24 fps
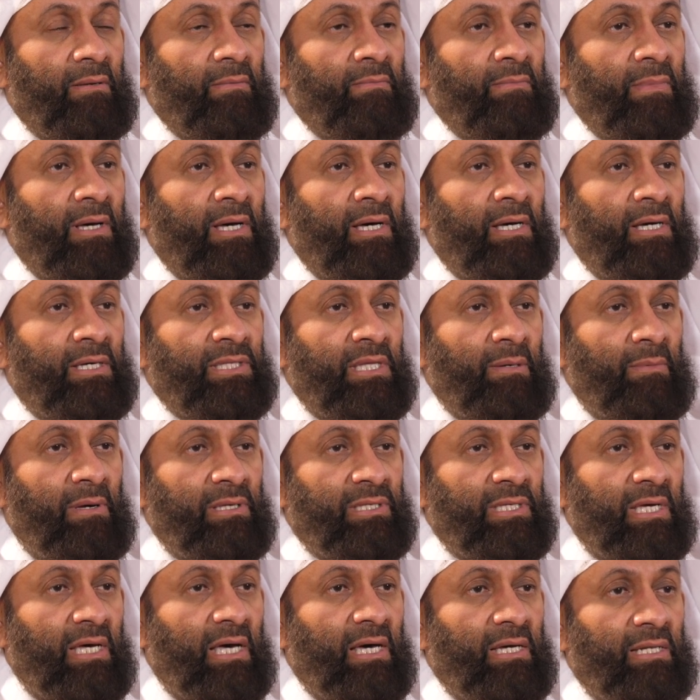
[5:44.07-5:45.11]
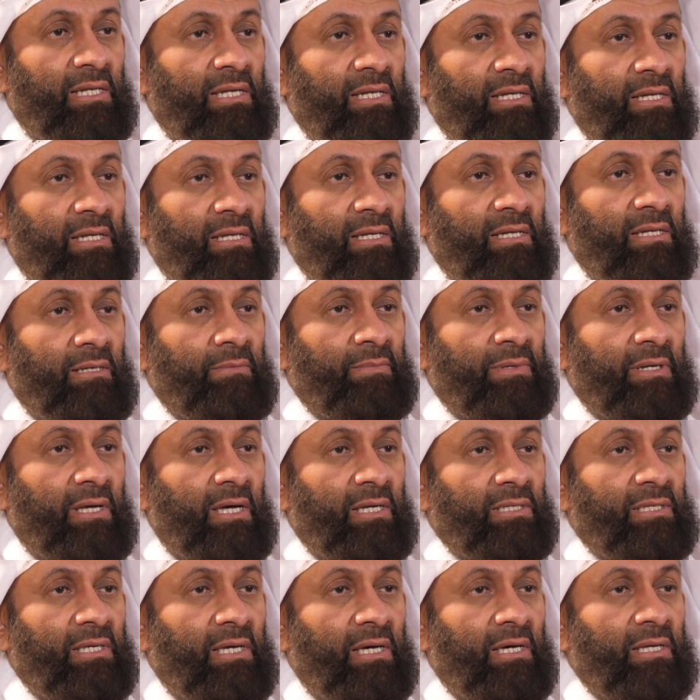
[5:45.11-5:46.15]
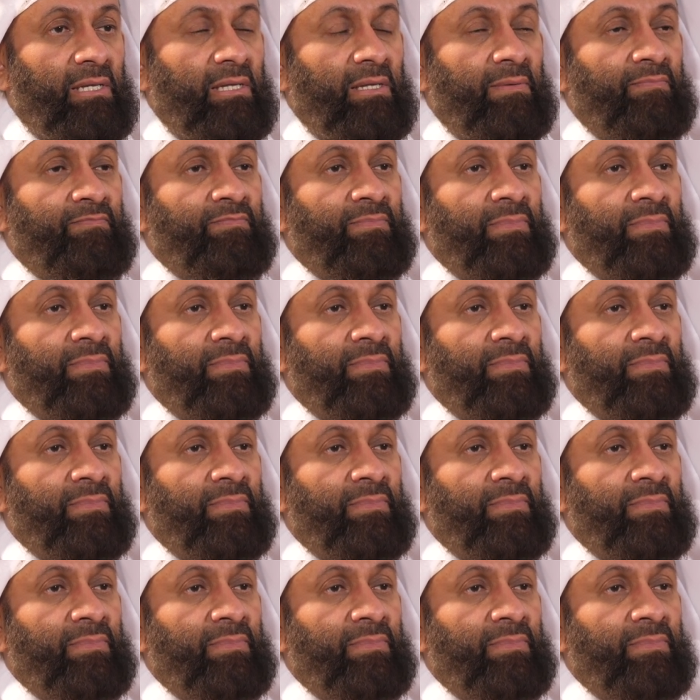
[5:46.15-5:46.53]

مع عندما سقى للامرأتان